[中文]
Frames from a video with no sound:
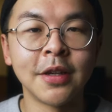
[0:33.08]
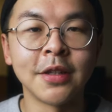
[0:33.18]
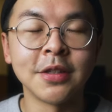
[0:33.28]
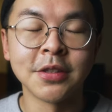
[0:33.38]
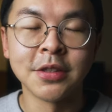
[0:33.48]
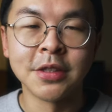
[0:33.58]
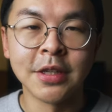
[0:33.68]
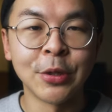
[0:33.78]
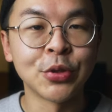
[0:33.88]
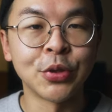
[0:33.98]
那这可能
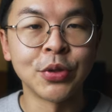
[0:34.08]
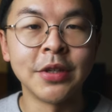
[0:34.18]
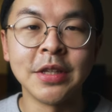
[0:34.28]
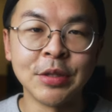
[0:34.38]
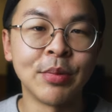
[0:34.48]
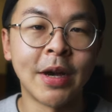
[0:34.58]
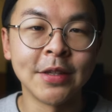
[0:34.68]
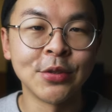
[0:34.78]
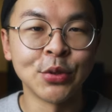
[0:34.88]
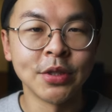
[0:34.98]
要从二零一八
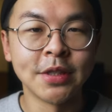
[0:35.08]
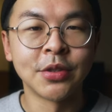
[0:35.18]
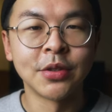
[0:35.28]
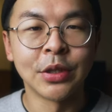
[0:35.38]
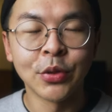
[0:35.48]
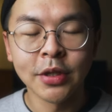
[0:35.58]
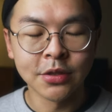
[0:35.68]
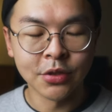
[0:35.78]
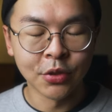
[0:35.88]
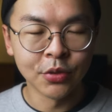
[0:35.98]
年说起哦，因为那
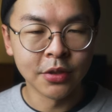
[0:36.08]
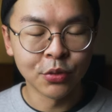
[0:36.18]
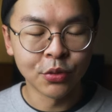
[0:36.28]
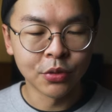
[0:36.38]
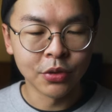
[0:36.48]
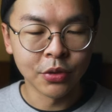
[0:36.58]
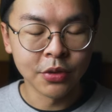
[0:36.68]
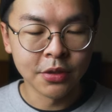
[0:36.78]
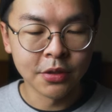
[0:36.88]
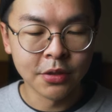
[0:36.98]
个时候呢，我有
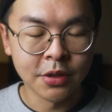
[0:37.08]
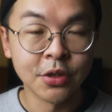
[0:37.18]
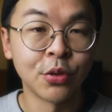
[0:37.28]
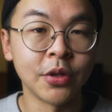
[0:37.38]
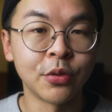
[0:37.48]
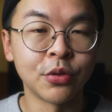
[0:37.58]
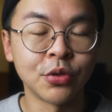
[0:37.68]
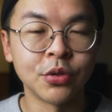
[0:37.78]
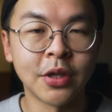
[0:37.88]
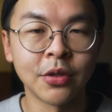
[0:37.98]
一次机会我
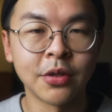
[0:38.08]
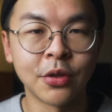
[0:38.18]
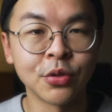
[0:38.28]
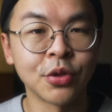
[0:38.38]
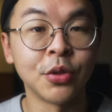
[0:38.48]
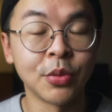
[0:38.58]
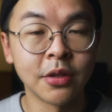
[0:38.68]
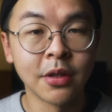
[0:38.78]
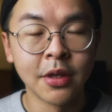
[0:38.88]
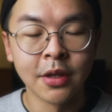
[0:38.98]
去到了欧洲那
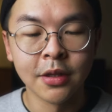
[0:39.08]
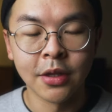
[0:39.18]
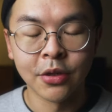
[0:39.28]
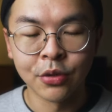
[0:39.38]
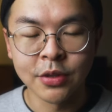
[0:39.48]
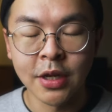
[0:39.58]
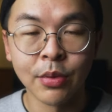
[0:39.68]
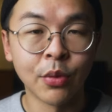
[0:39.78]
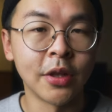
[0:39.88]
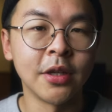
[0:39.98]
边，然后在那
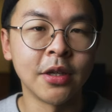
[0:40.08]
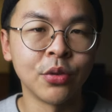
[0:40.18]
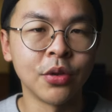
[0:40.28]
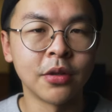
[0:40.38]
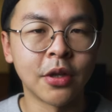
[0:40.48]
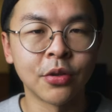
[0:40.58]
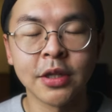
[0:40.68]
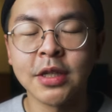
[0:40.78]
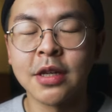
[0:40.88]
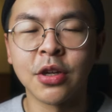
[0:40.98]
边玩了一个月。然后
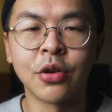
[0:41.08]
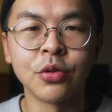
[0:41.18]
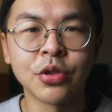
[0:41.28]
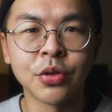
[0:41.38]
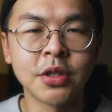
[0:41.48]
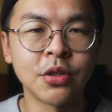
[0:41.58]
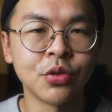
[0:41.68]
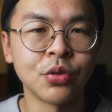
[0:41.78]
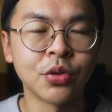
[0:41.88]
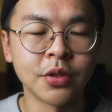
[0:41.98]
大家也知道，欧洲的建
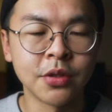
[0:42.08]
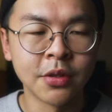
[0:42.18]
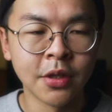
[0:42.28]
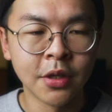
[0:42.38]
筑就是。是，